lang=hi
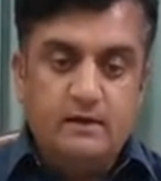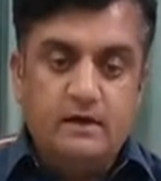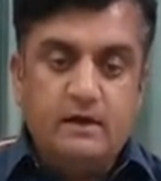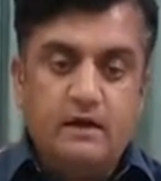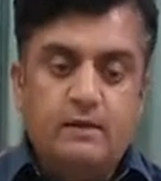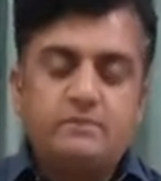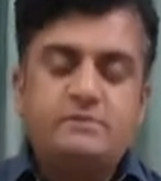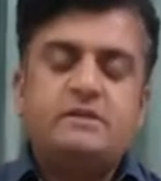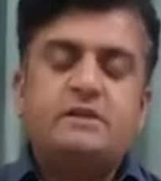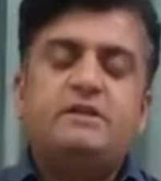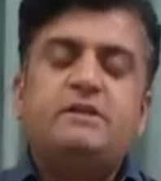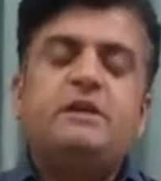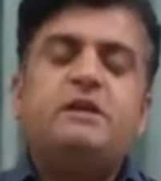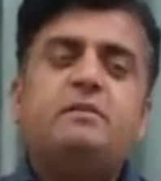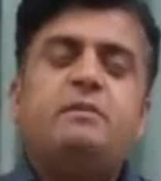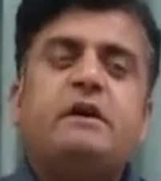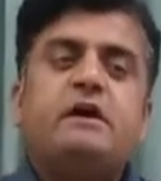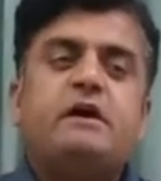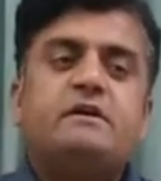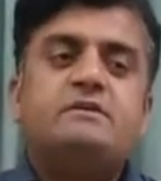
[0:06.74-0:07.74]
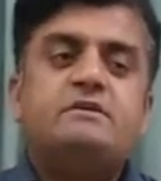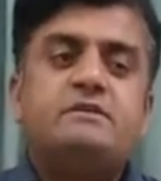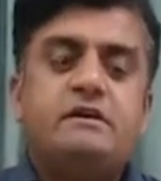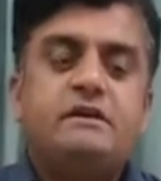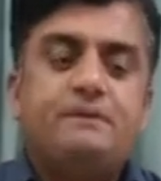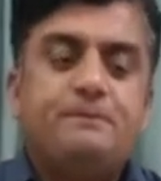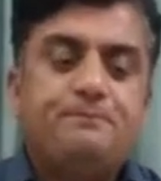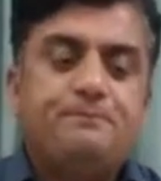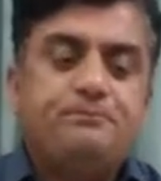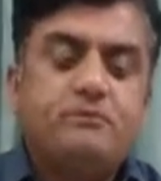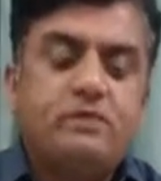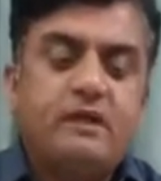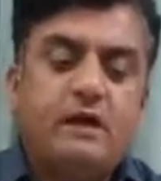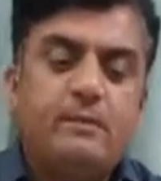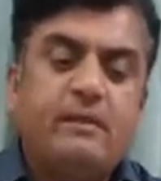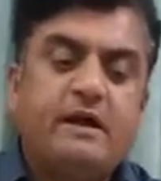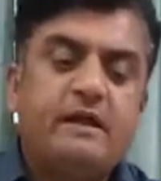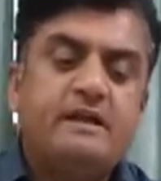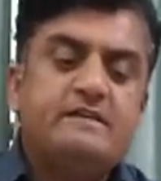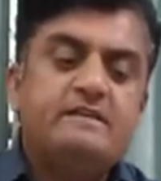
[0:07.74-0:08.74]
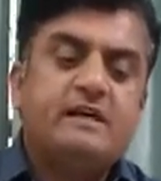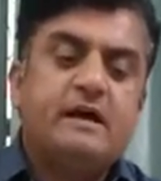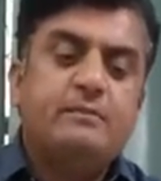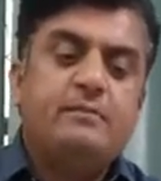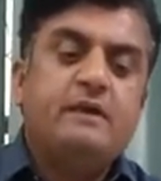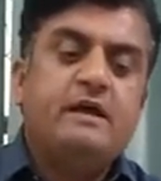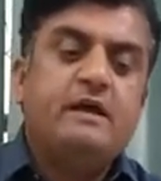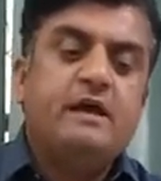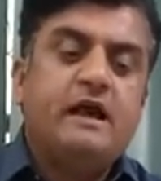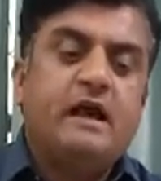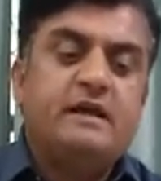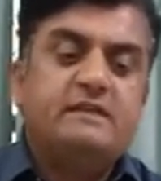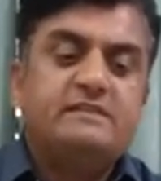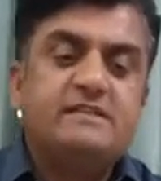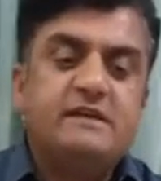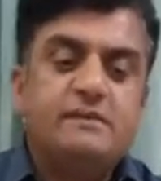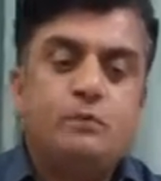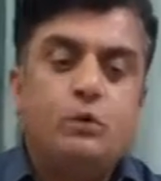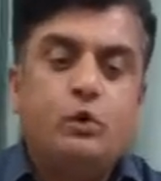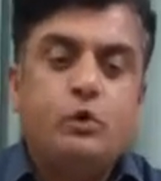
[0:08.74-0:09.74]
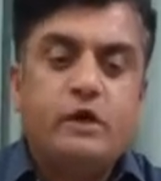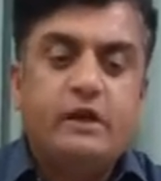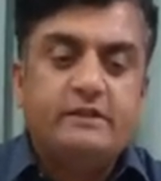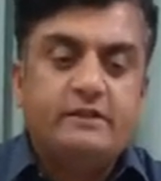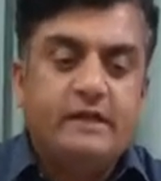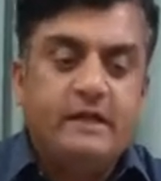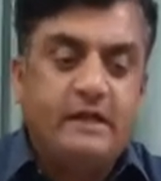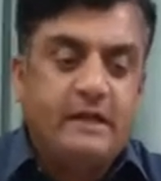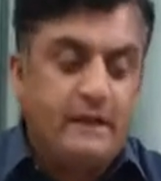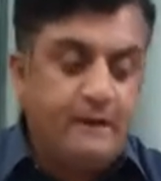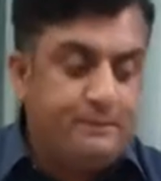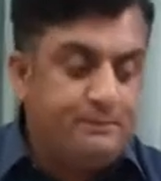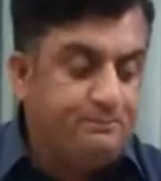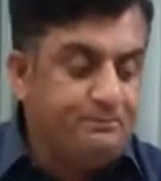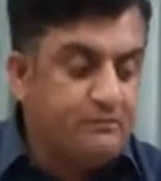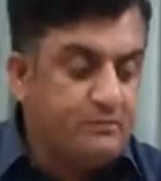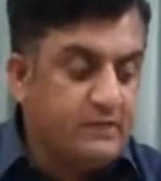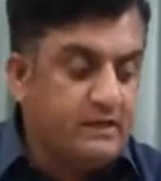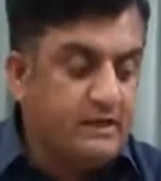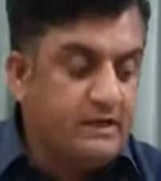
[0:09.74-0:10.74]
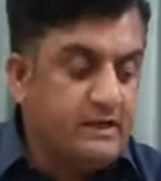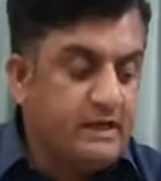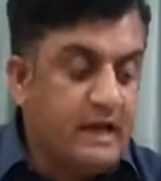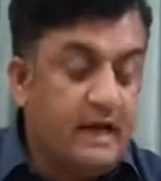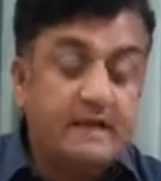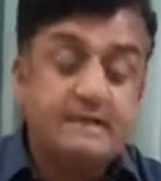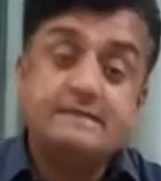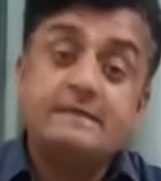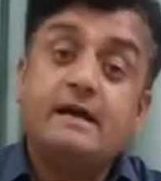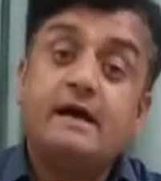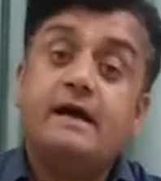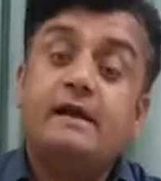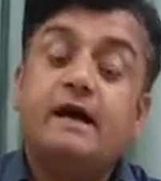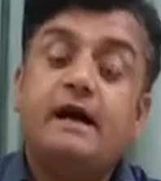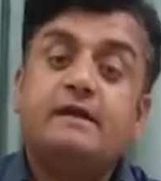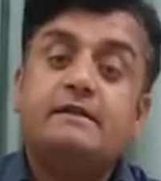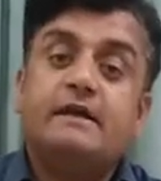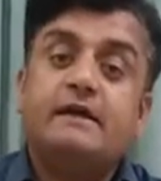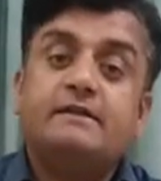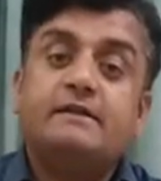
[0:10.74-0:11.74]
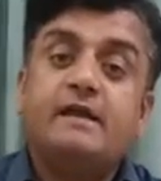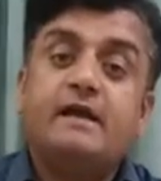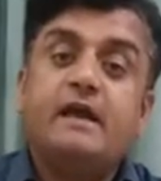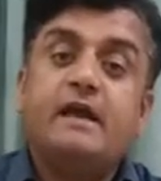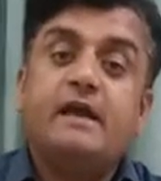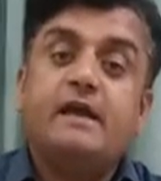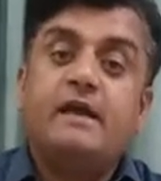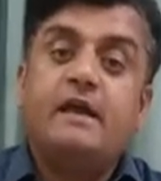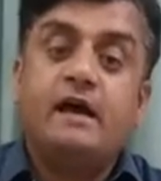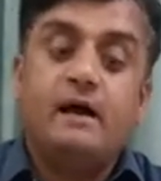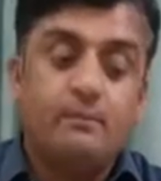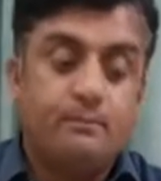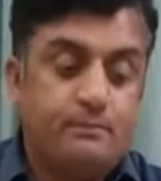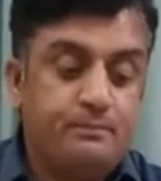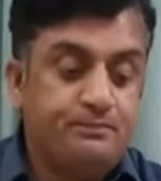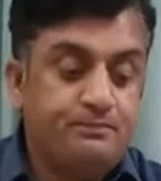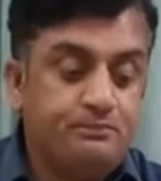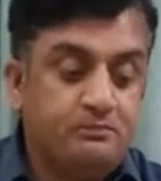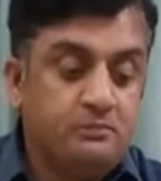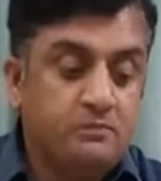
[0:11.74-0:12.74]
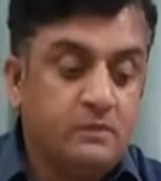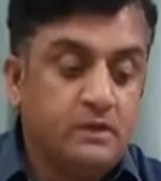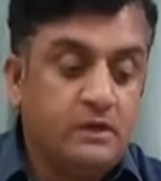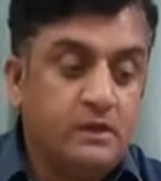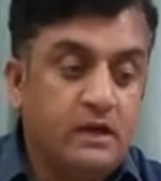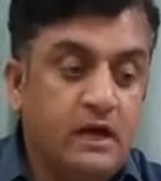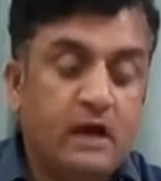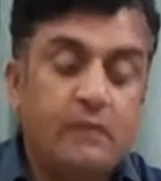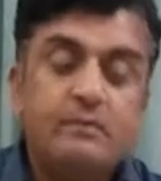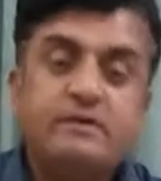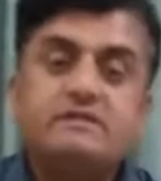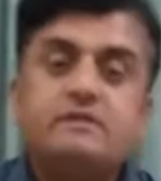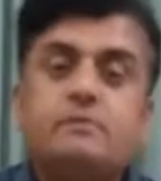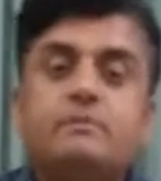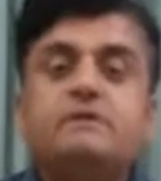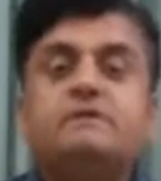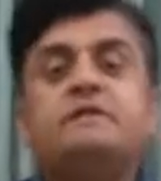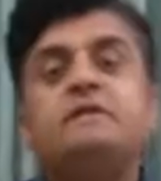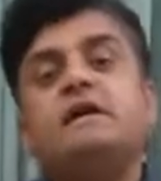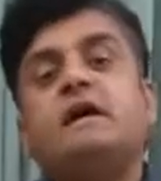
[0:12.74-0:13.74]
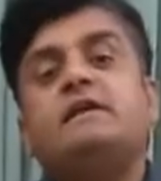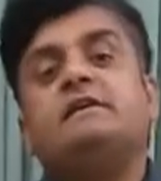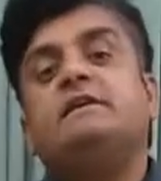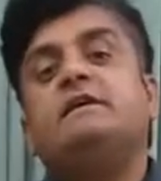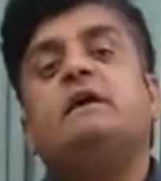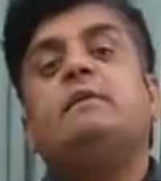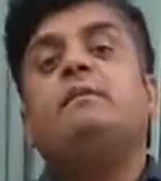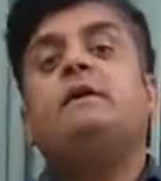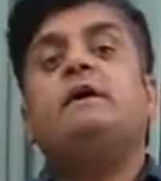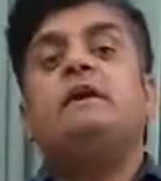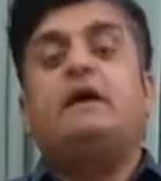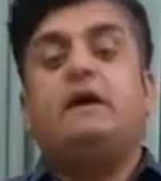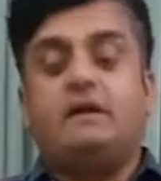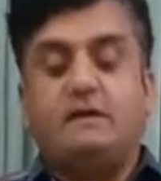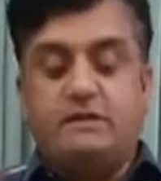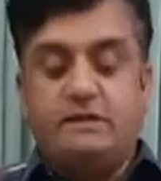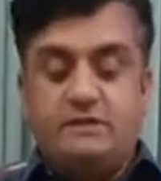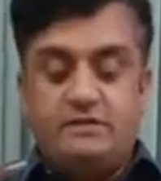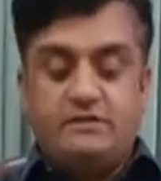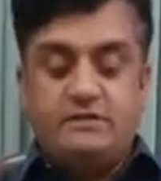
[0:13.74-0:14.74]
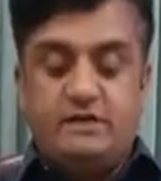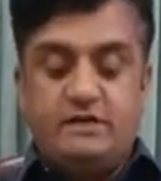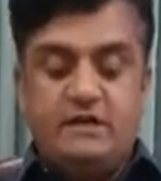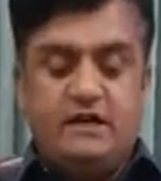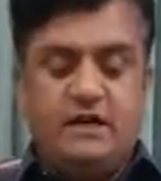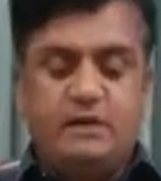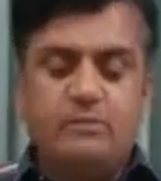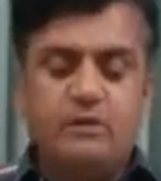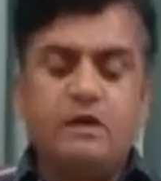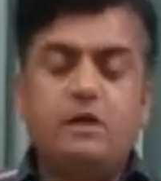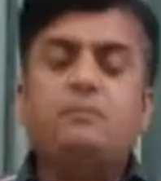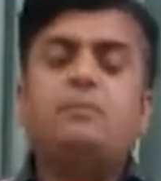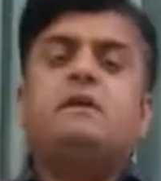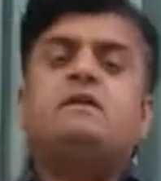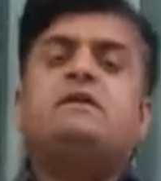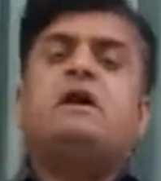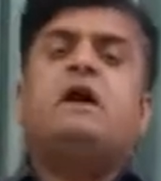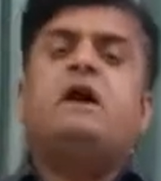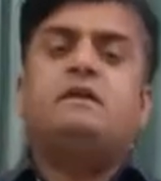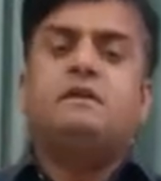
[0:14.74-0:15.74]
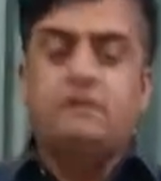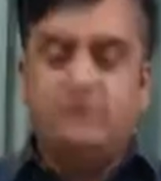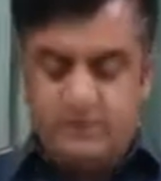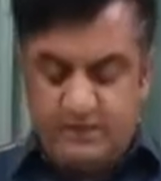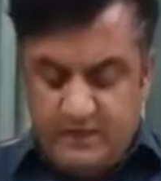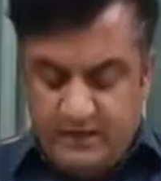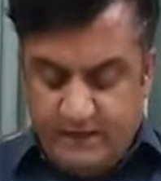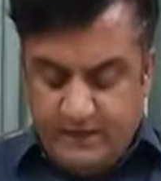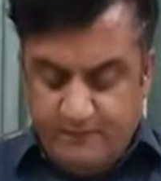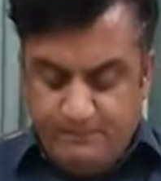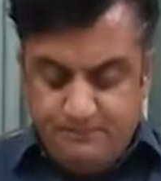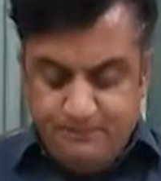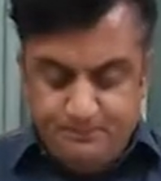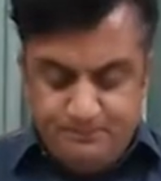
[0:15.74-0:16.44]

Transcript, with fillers: हम जिंदगी में अक्सर हमारे सामने ऐसे मोड़ आते हैं या ऐसे हालात आते हैं कि हम हमें समझ नहीं आती हमें क्या करना चाहिए हम हिम्मत हार देते हैं